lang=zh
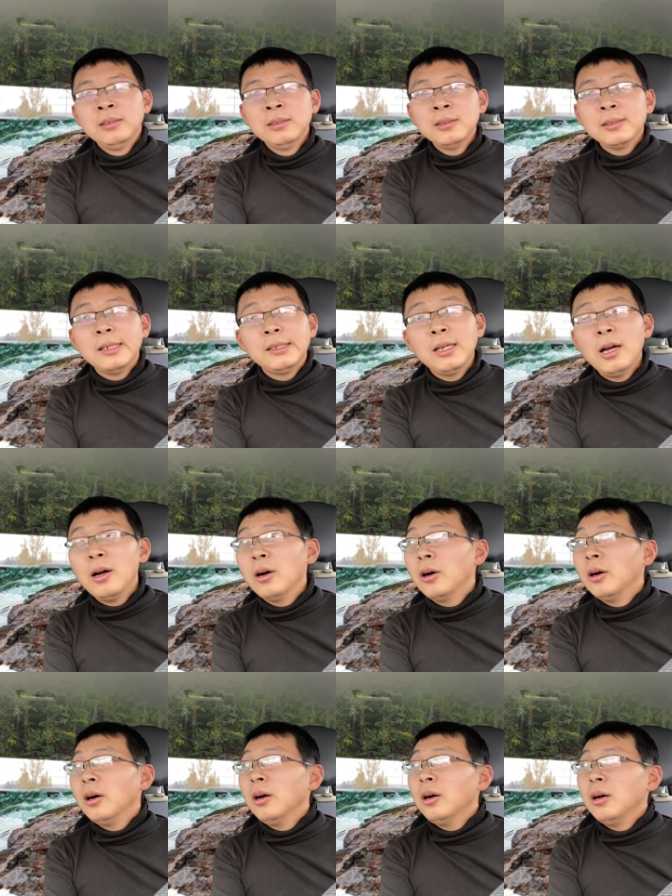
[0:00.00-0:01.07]
大家好
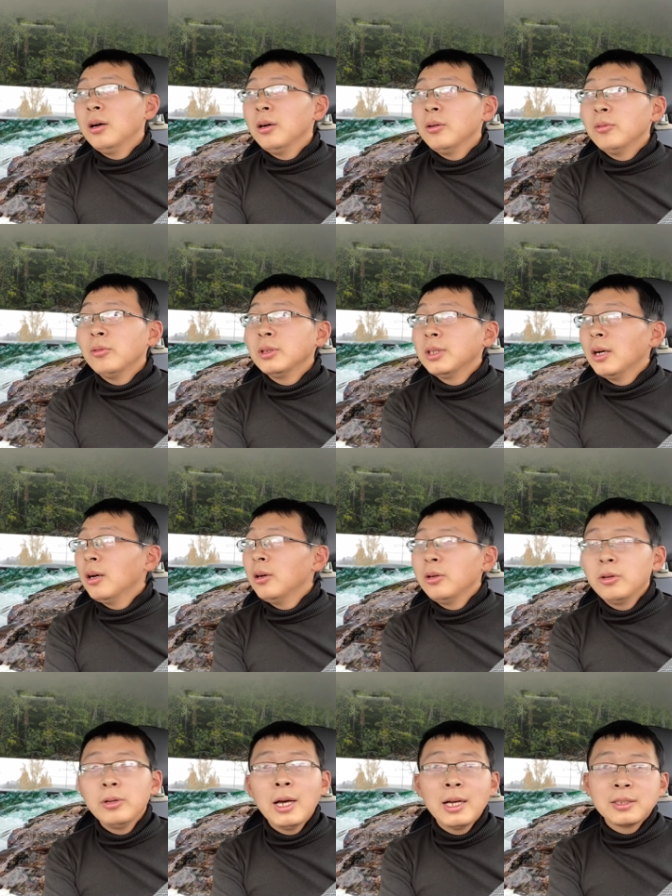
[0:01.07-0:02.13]
啊，我叫
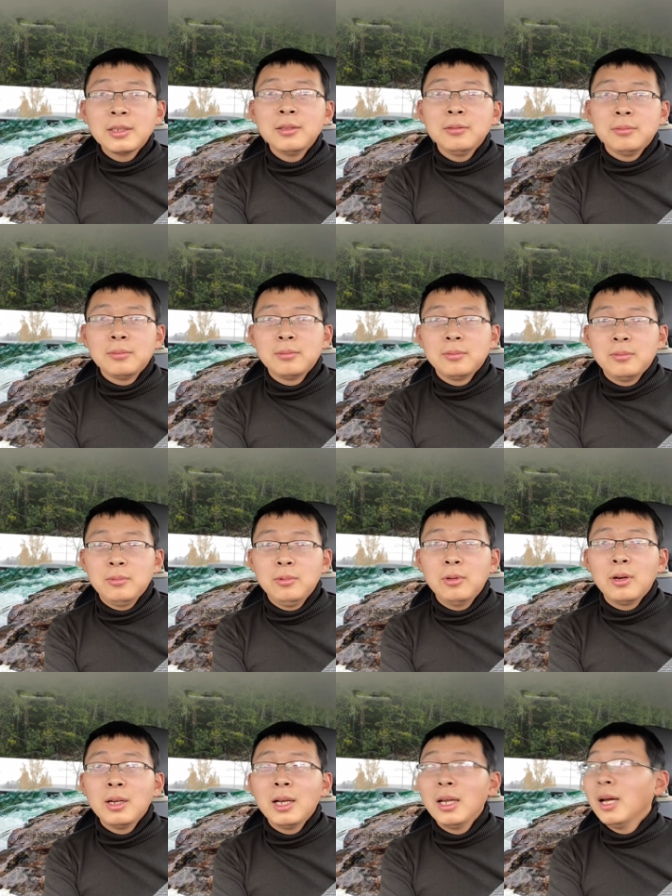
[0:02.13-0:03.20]
刘大胜。我
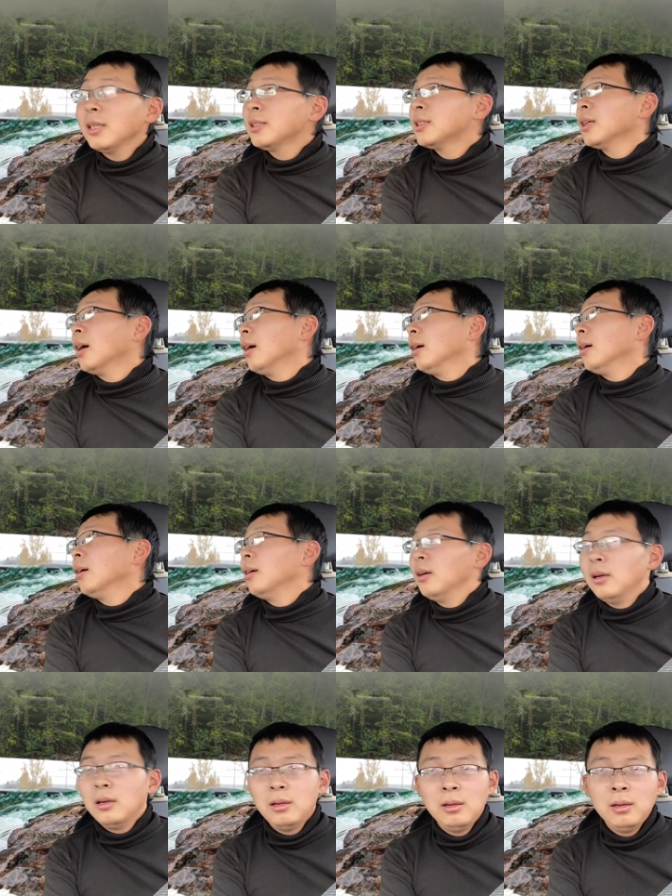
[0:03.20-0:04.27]
跟大家讲啊，
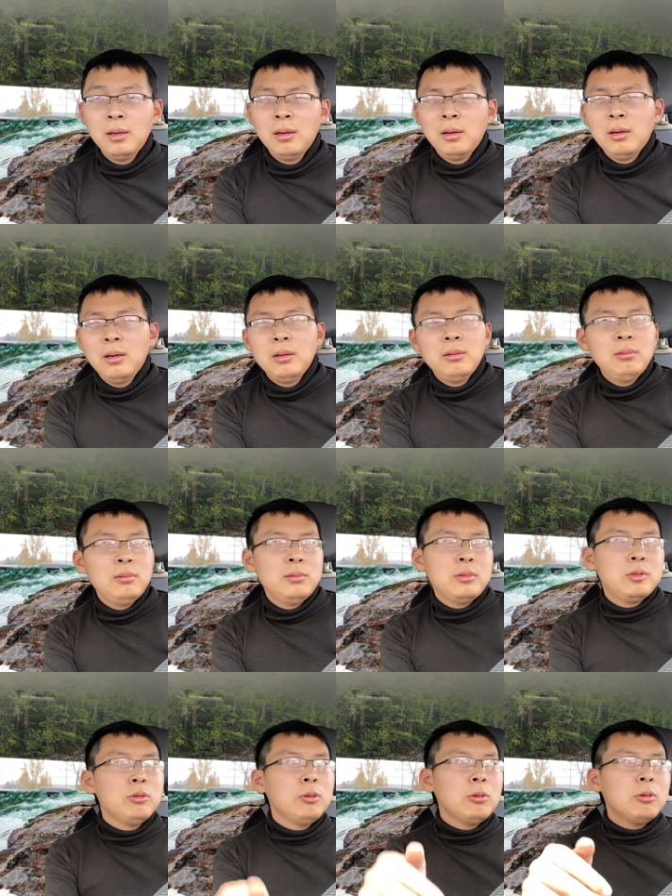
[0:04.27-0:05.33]

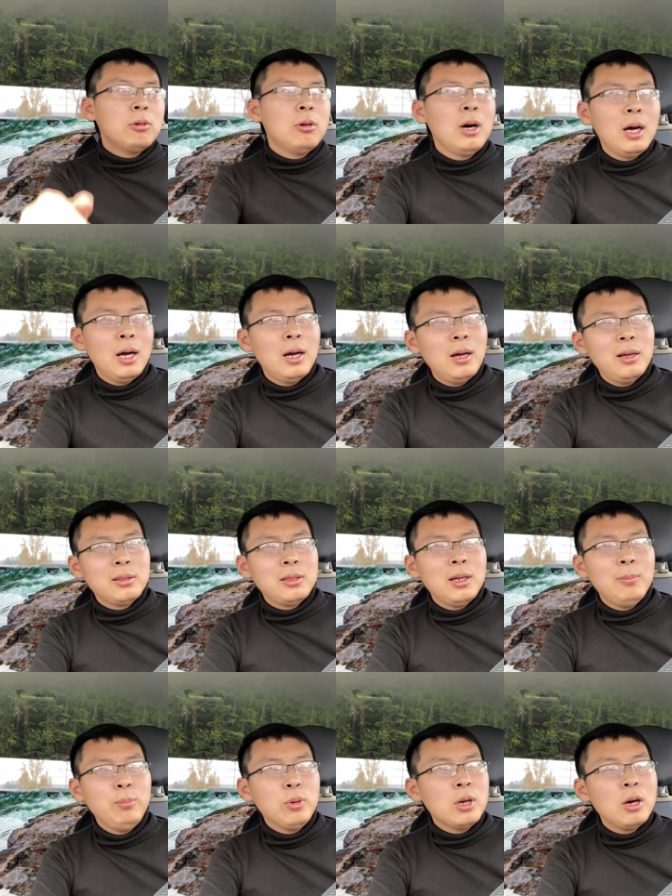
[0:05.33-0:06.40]
中国啊，他
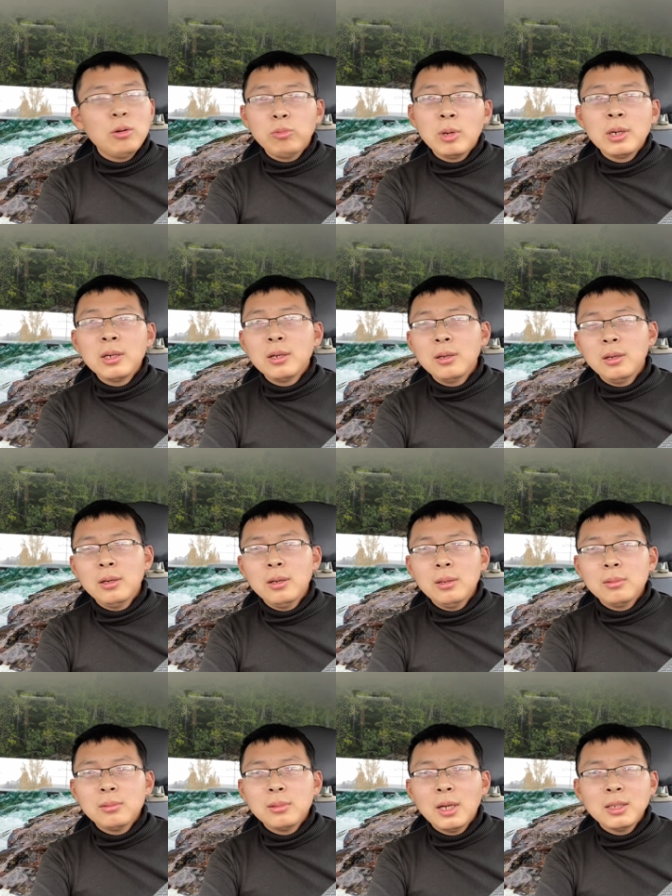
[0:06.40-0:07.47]
不搞文革
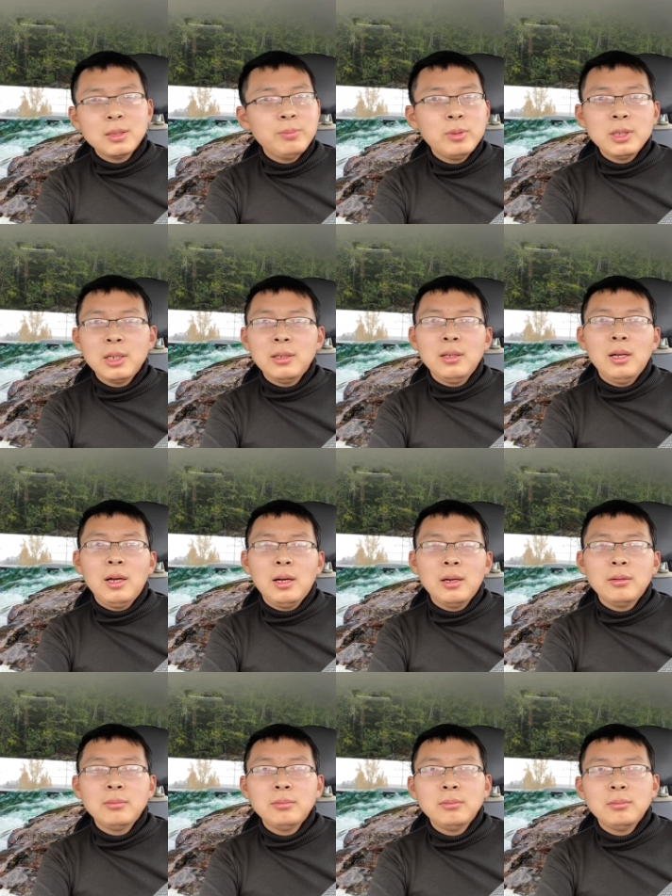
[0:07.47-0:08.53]
他是不行的。
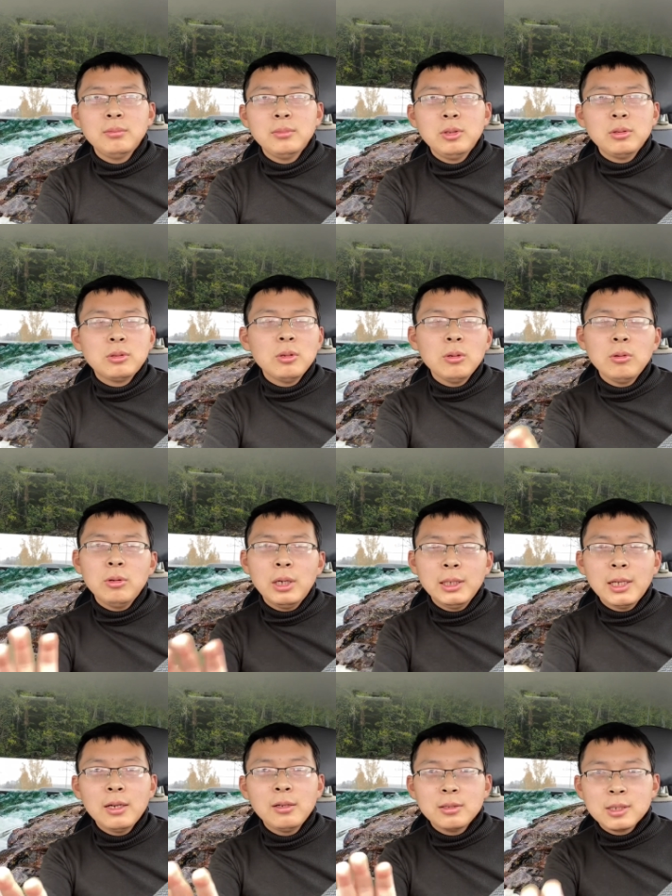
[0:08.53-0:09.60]
就中国人
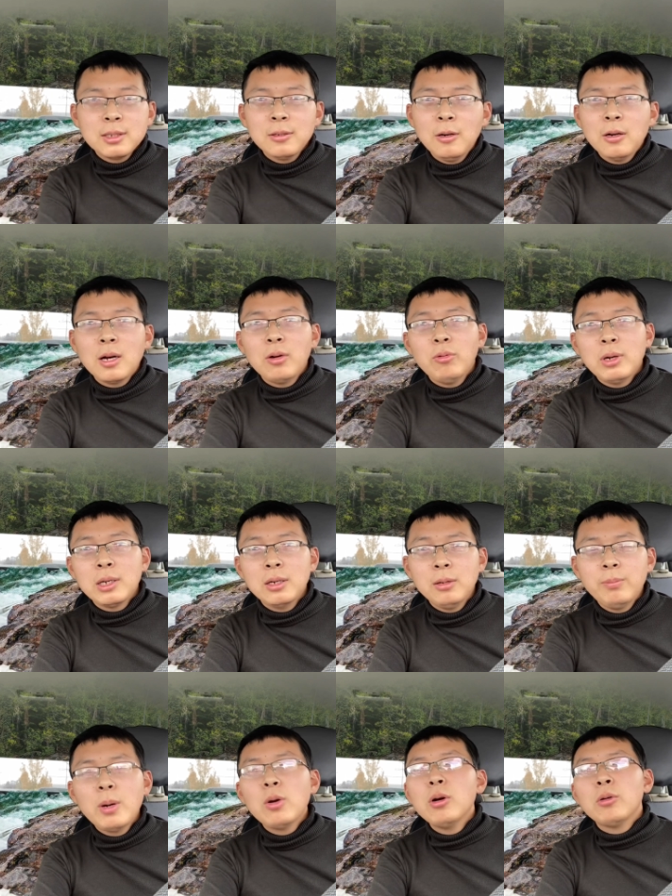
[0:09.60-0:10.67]
他是适合搞文革，
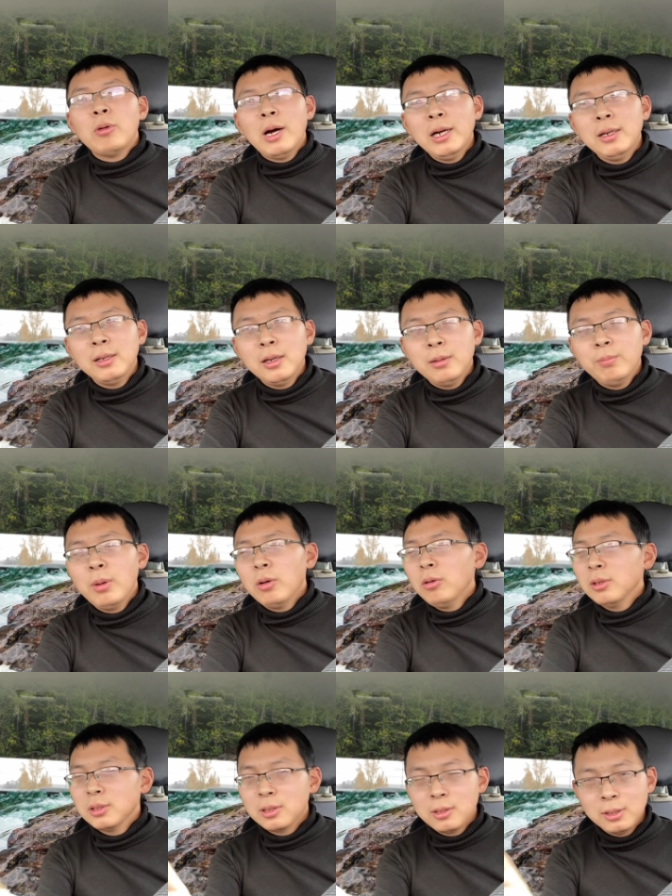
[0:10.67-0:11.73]
包括华人呢，包
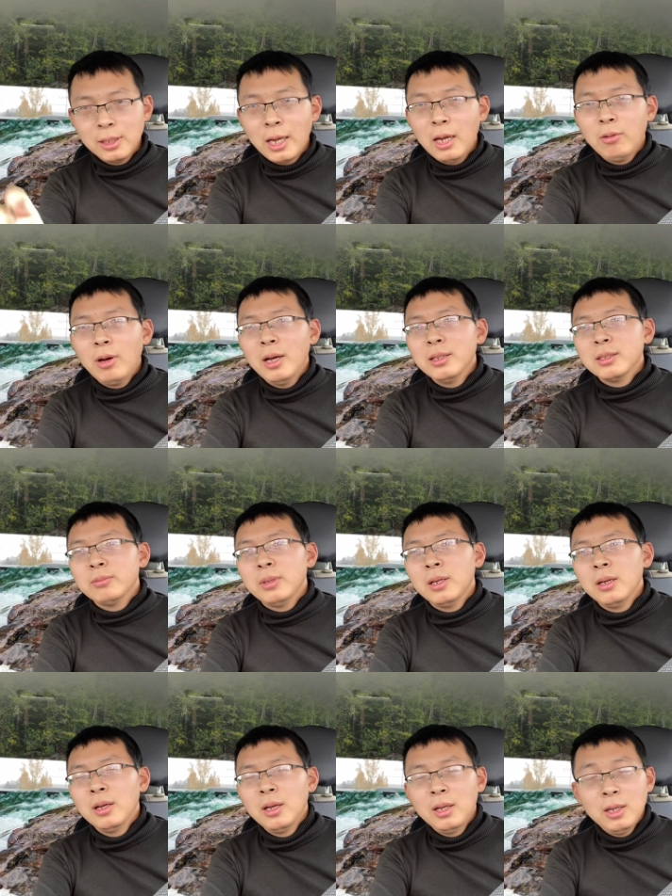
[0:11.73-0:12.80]
括这个台湾什么，
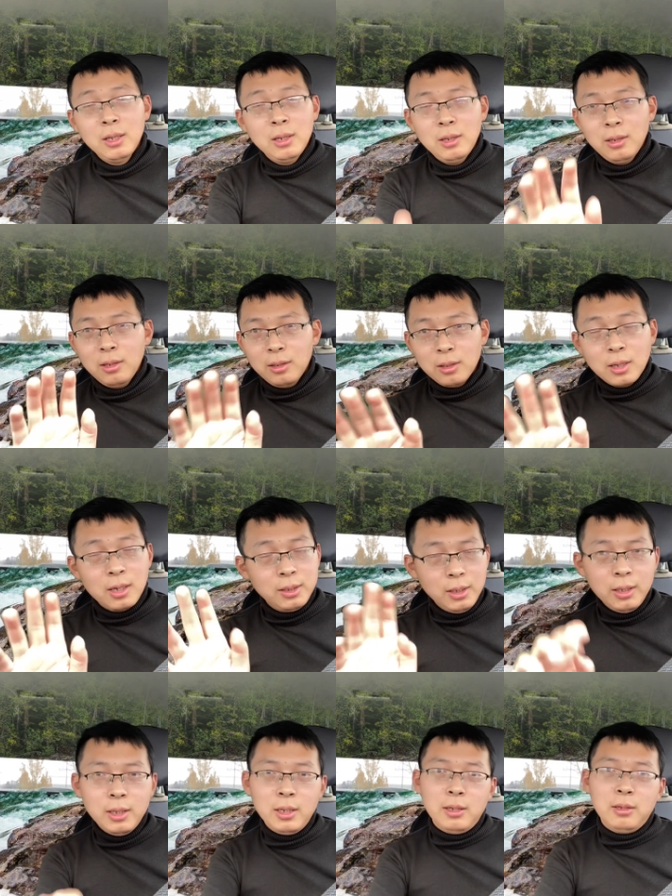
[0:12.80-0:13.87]
肯定的。